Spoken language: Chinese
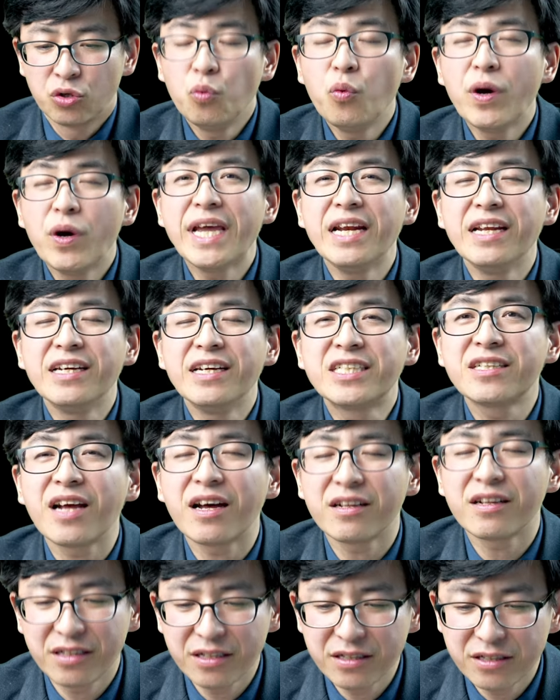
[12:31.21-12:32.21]
为了
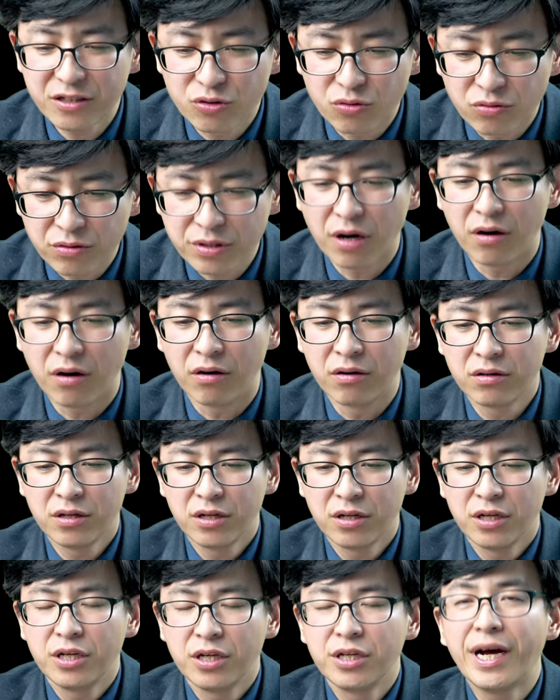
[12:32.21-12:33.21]
上帝的荣耀，
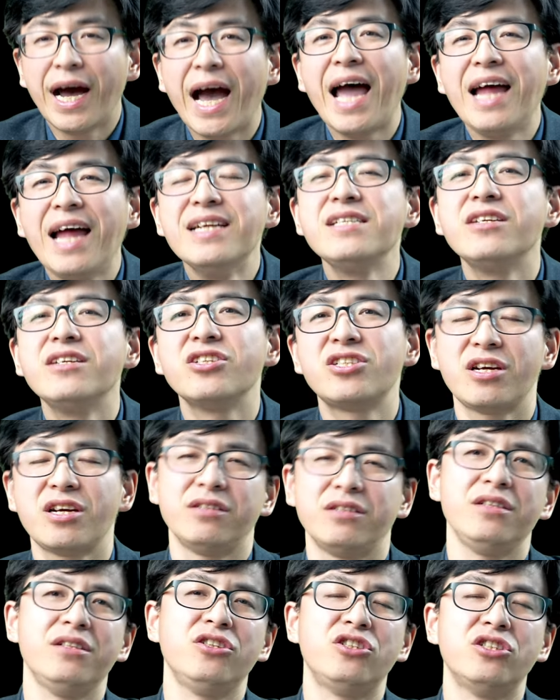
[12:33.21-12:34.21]
按着上
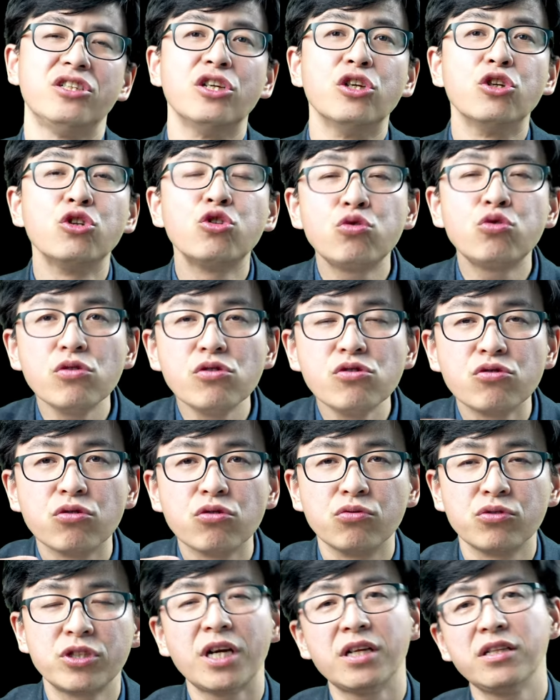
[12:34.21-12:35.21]
帝的旨意，顺
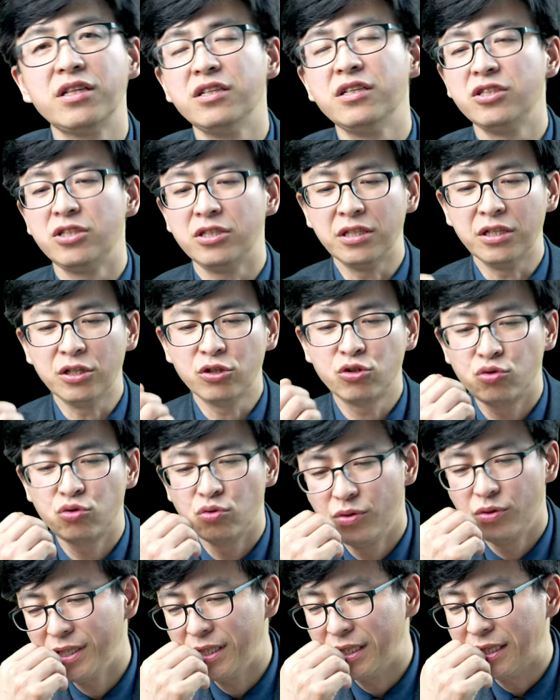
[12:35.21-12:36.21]
从上帝的旨意，
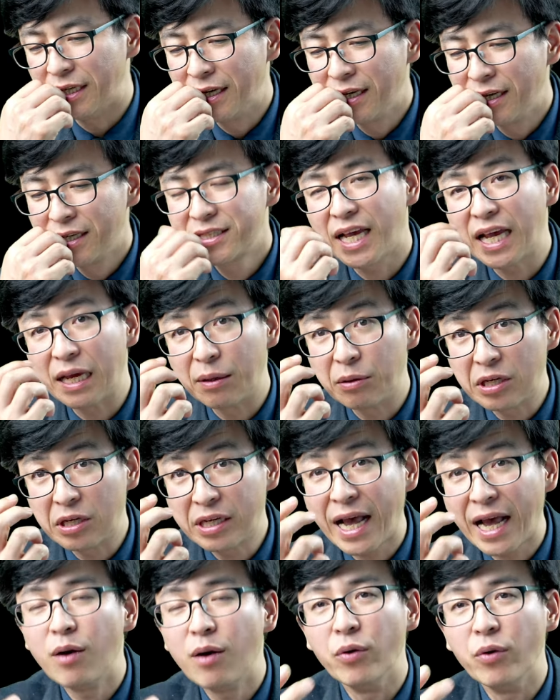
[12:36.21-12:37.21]
所以才
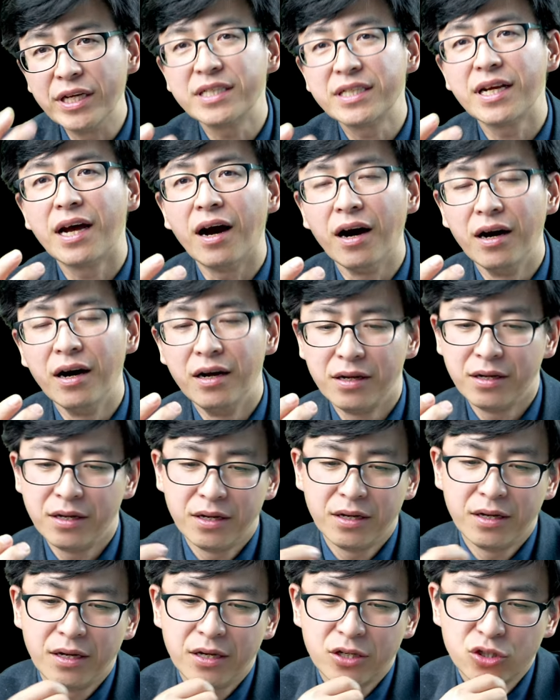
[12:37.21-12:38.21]
看为善哈。
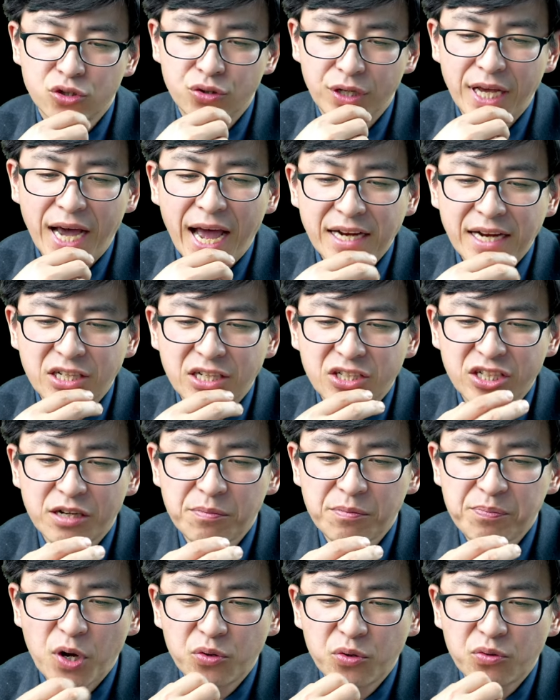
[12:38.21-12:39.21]
所以，按照这个
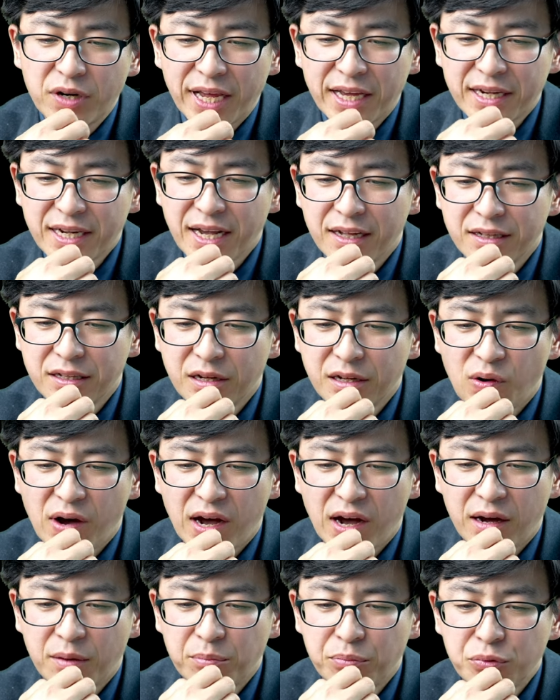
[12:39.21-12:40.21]
标准来看的
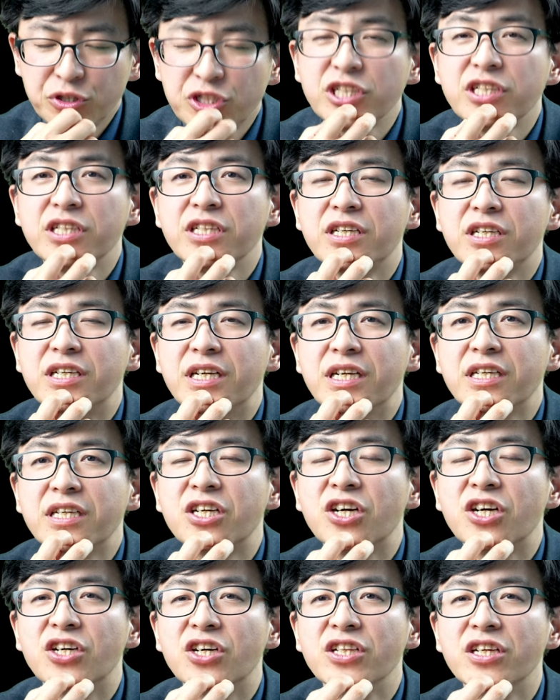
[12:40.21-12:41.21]
话，不信的人
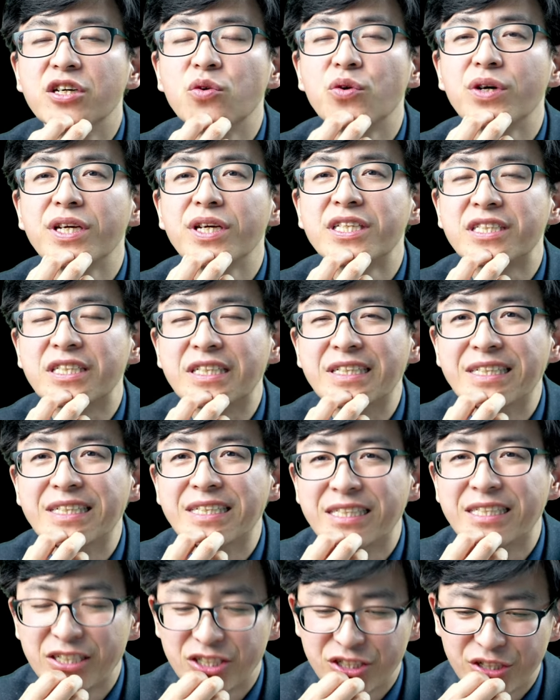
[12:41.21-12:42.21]
可能会行一
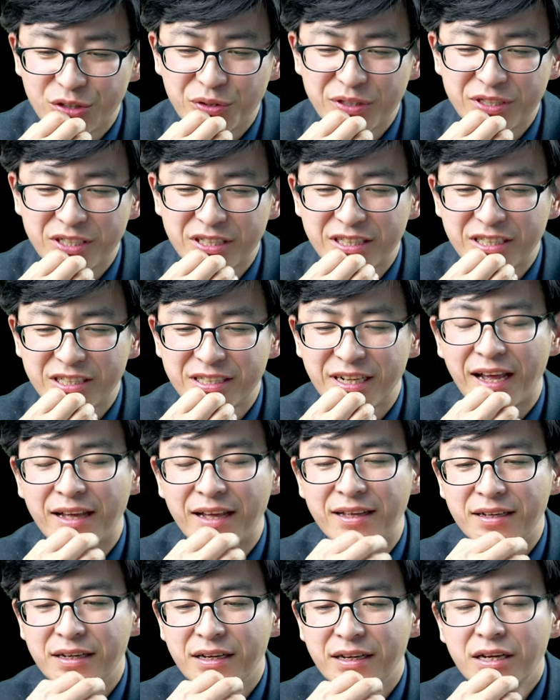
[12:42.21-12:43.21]
些社会性的善，
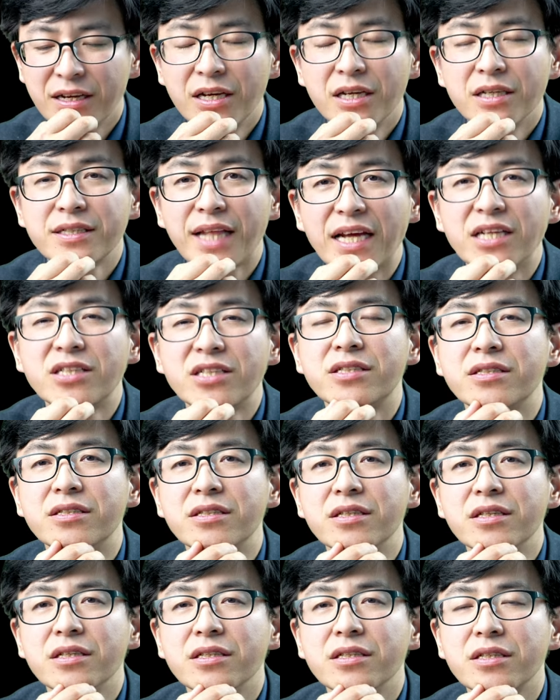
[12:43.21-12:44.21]
但
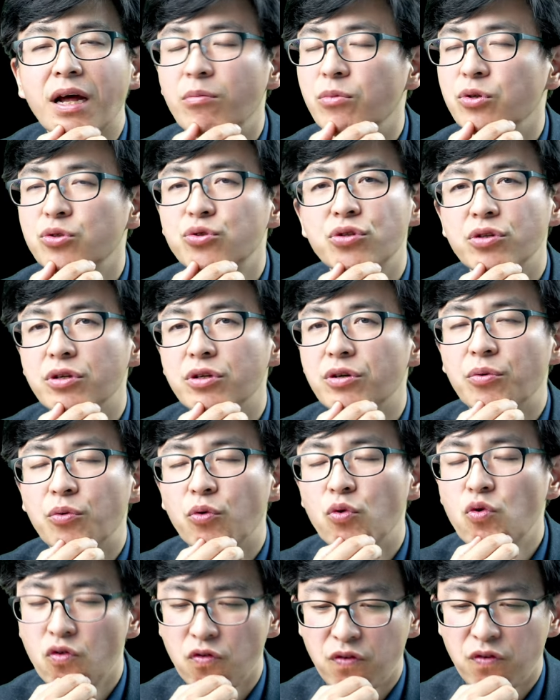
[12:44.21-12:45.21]
是。他们却
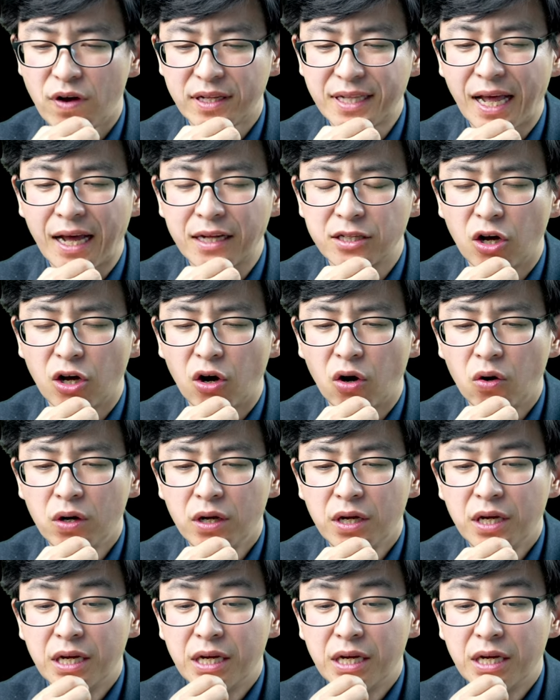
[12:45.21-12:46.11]
无法达到，